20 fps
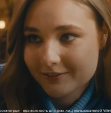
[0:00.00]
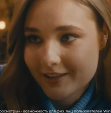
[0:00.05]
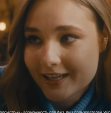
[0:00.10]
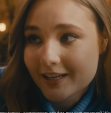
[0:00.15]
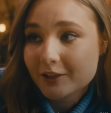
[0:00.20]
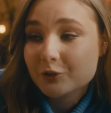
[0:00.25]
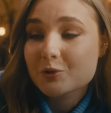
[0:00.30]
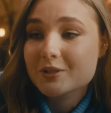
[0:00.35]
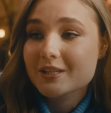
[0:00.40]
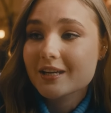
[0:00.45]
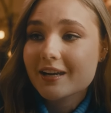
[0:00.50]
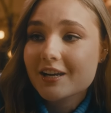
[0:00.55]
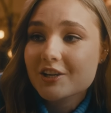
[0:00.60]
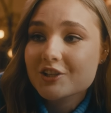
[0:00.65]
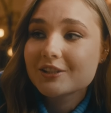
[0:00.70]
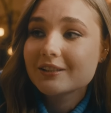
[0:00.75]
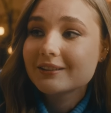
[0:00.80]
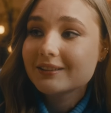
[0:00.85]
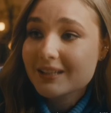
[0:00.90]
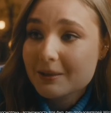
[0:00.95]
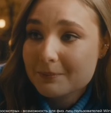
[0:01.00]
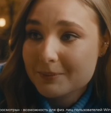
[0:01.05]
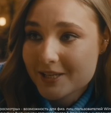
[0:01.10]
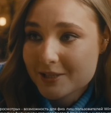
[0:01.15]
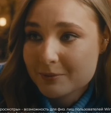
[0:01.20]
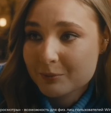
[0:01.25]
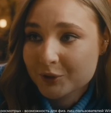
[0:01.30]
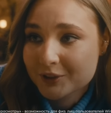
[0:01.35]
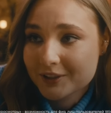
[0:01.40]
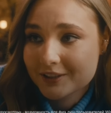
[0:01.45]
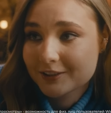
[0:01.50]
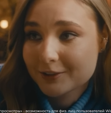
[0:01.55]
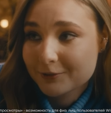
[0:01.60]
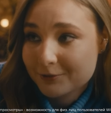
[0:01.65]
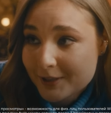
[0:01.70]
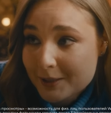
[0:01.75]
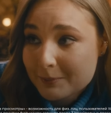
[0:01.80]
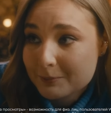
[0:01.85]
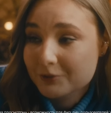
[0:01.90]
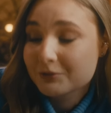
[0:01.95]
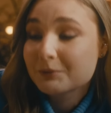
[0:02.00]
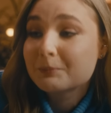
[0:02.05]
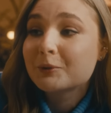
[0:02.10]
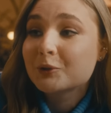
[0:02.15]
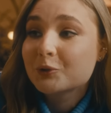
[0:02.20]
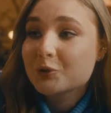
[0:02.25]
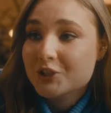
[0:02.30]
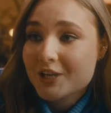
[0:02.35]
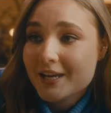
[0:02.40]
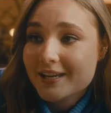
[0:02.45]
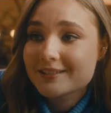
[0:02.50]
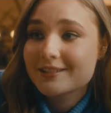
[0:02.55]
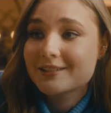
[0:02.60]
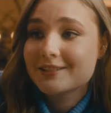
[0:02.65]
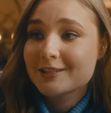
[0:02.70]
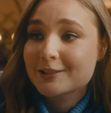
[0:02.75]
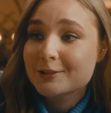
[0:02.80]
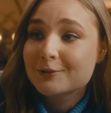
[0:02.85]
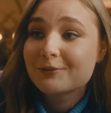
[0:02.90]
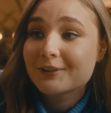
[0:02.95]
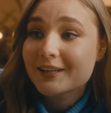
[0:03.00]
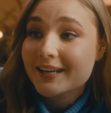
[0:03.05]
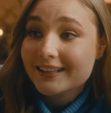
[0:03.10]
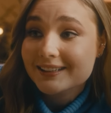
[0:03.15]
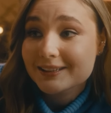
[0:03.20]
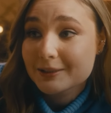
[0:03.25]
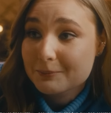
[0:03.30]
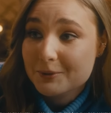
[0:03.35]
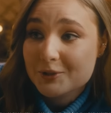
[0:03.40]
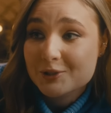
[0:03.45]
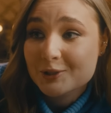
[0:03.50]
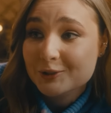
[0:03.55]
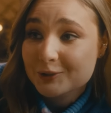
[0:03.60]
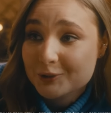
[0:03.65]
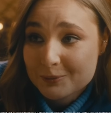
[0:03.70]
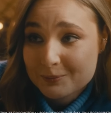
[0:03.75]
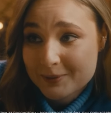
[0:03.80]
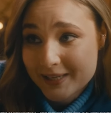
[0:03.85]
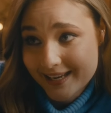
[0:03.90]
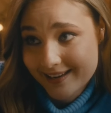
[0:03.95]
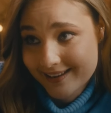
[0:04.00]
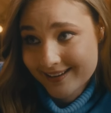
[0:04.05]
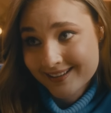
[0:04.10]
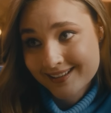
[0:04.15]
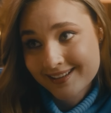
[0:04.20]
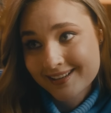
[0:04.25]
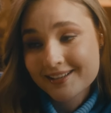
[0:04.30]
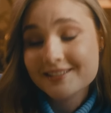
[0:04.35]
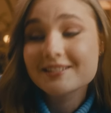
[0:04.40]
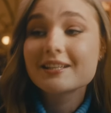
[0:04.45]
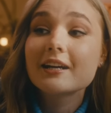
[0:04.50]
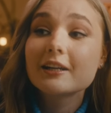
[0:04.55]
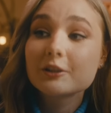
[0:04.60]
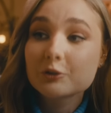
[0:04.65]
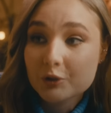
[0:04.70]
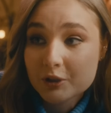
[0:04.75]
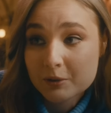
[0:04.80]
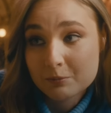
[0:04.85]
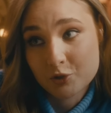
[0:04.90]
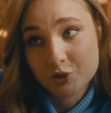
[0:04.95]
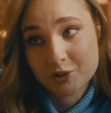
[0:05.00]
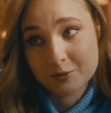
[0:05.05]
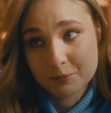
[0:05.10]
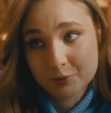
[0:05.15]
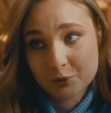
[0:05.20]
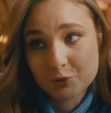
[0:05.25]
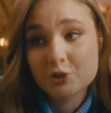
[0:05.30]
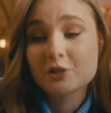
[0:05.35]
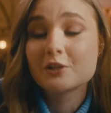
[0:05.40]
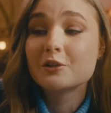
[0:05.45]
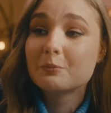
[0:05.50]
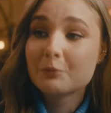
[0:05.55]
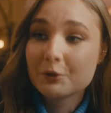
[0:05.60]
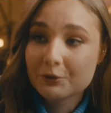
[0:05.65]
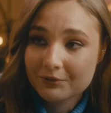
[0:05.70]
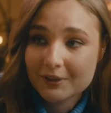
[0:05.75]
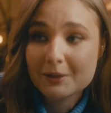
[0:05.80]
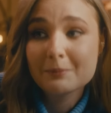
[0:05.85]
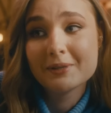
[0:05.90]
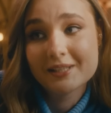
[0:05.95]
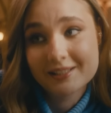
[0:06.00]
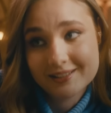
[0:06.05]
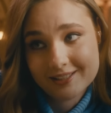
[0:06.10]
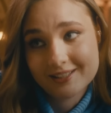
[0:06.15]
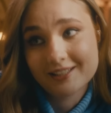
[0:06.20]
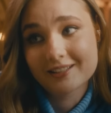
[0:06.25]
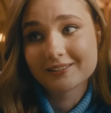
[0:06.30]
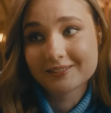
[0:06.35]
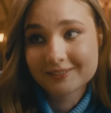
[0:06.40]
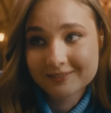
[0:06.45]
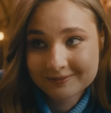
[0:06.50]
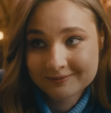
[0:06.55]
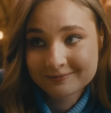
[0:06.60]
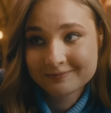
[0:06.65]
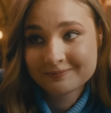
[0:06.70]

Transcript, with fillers: января, то за каждые три просмотренных фильма вы получаете сертификат на 500 рублей, за которые можно получить любой фильм или сериал.